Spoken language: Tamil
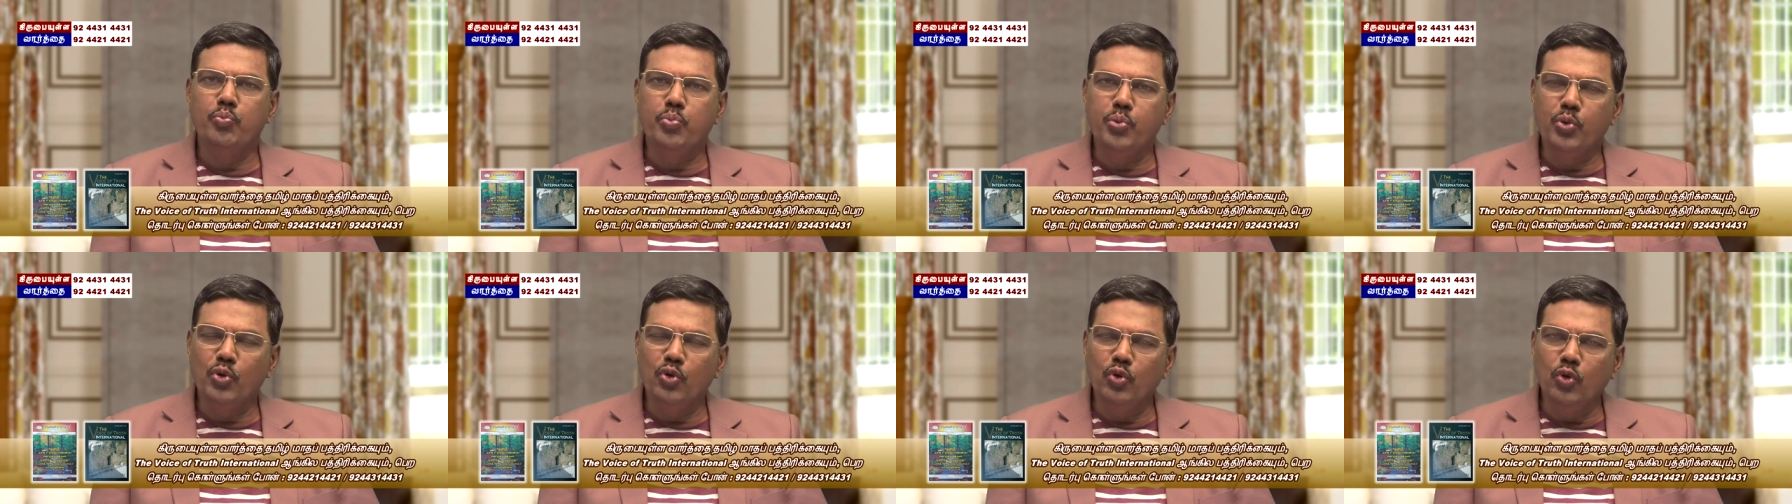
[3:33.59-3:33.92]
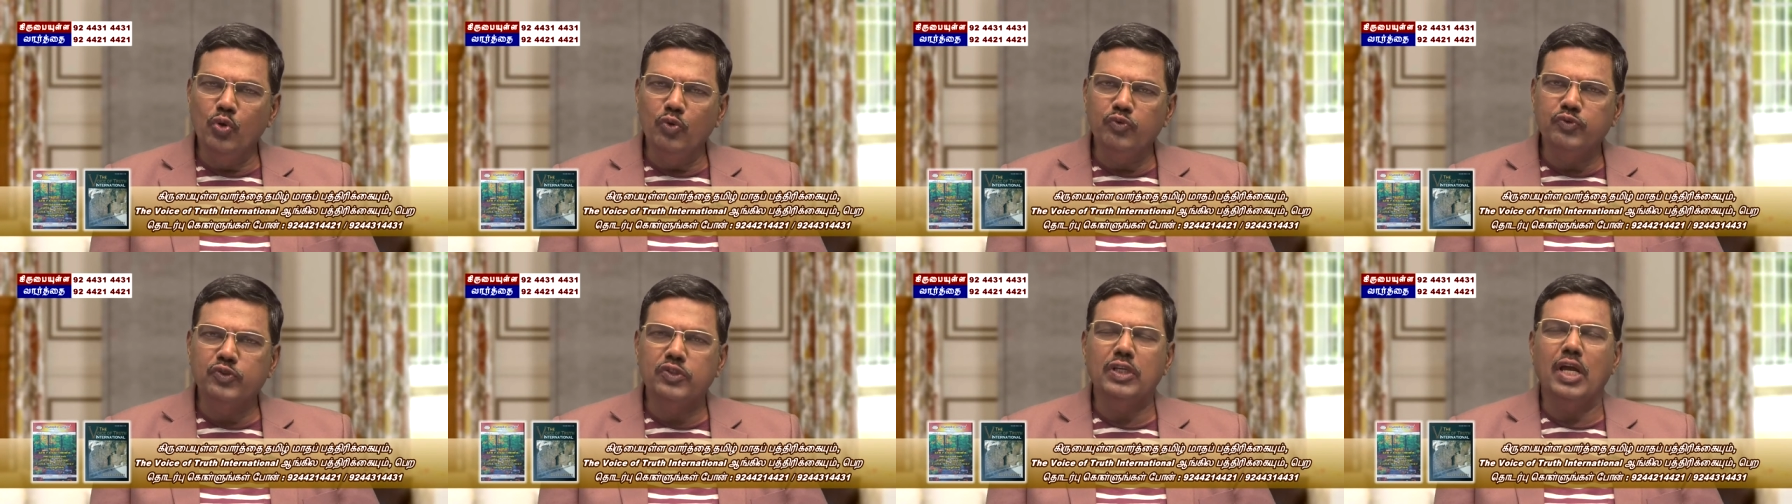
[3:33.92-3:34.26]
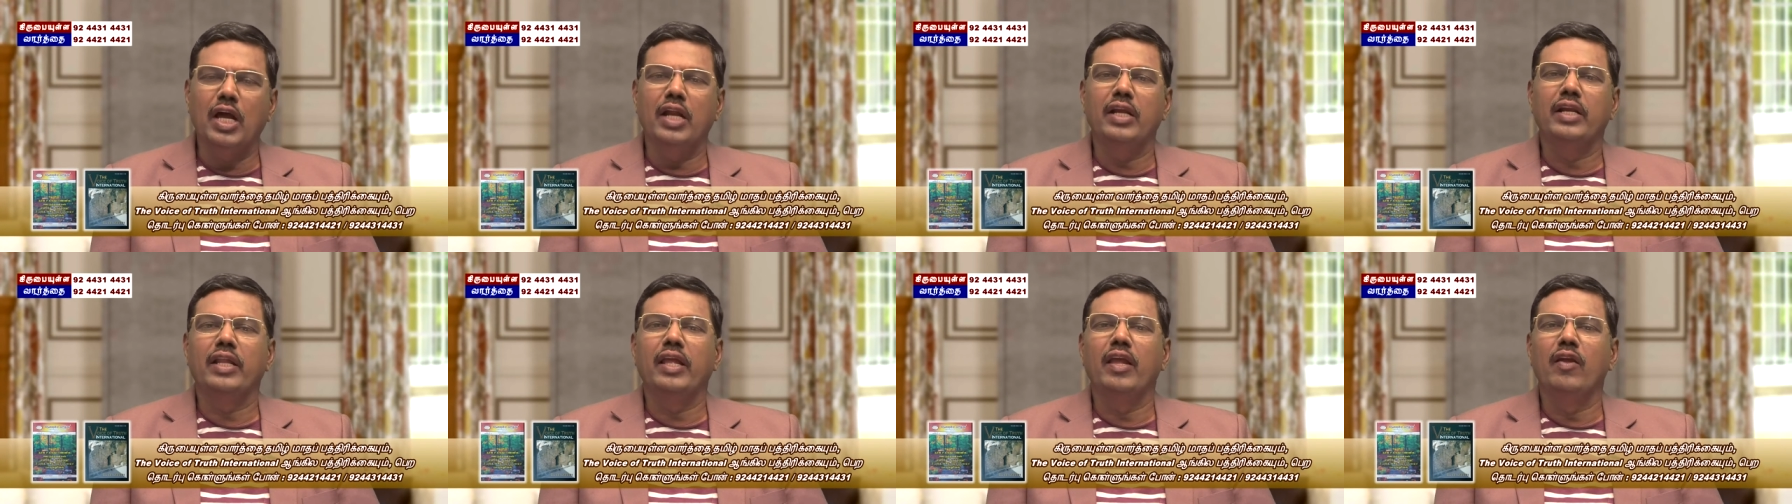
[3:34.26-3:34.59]
ப்ரூஃப்ஸ்
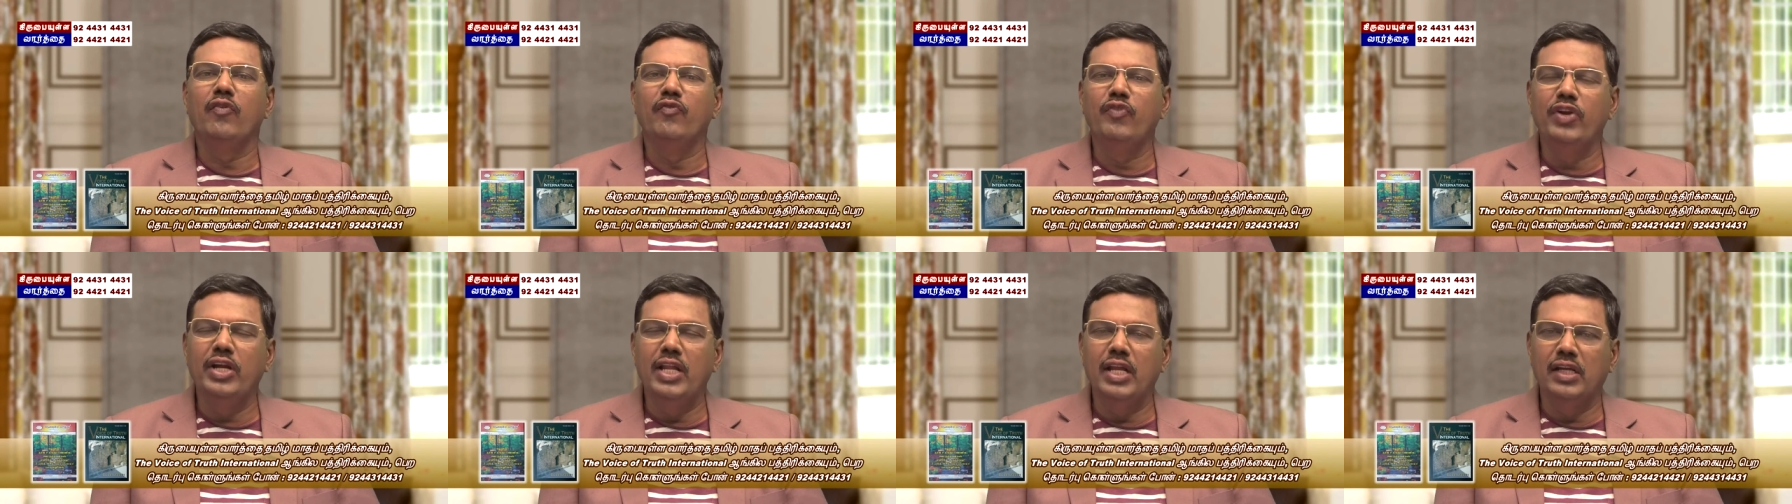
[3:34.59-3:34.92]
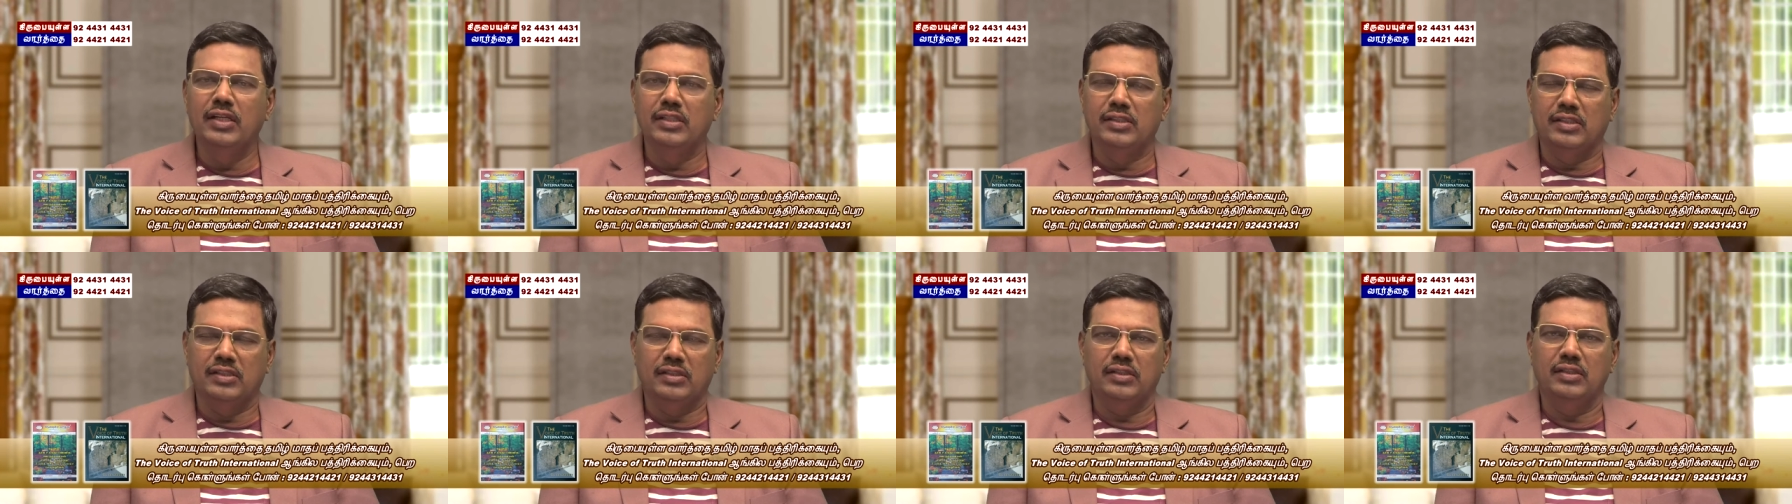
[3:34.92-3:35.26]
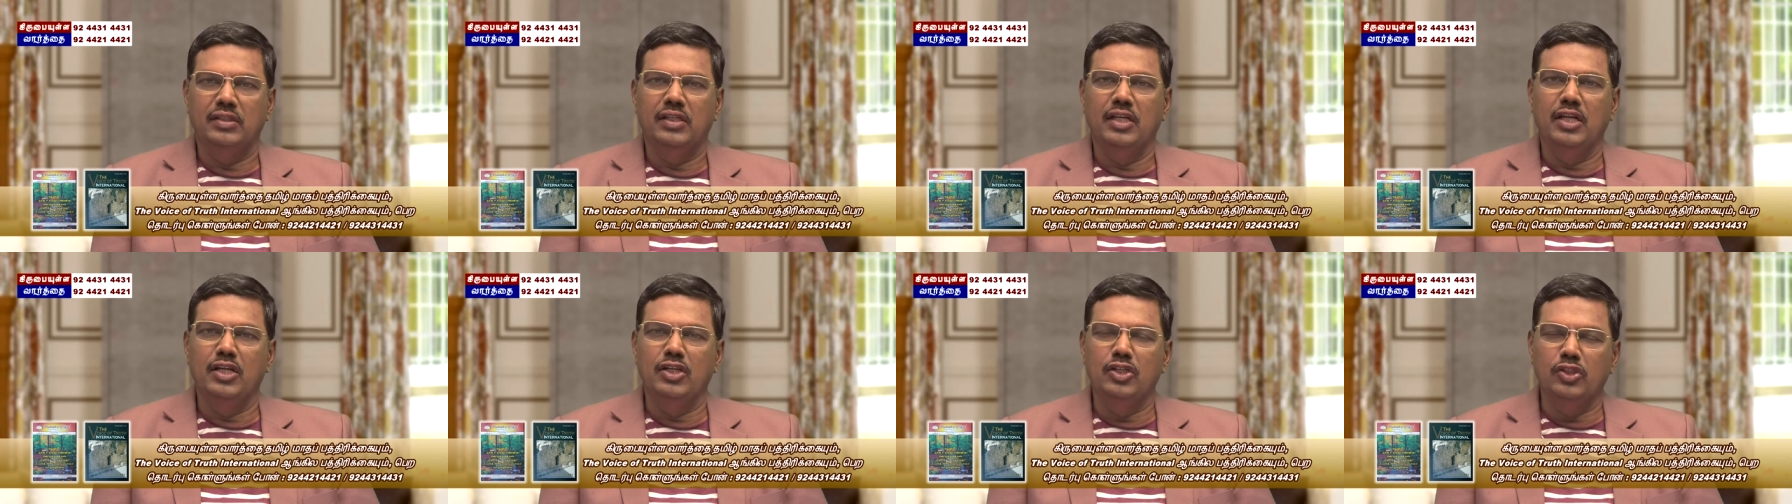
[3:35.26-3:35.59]
அண்ட் எவிடன்ஸ்
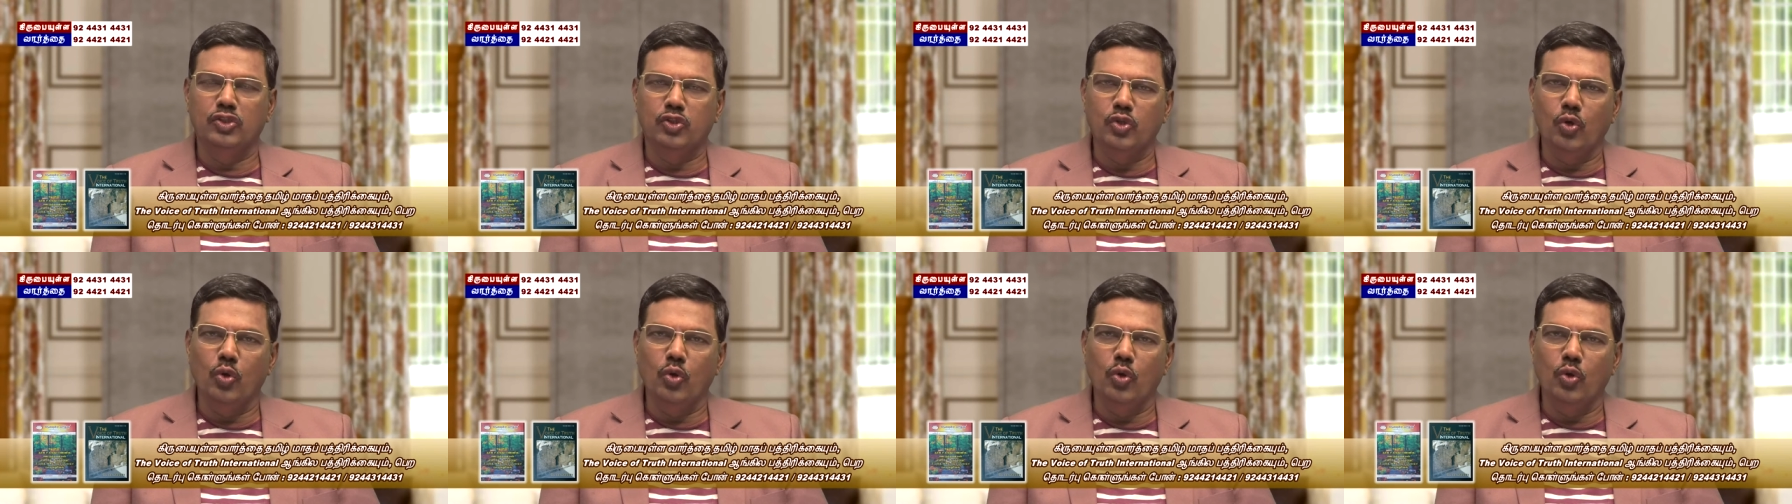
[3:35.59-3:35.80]
என்று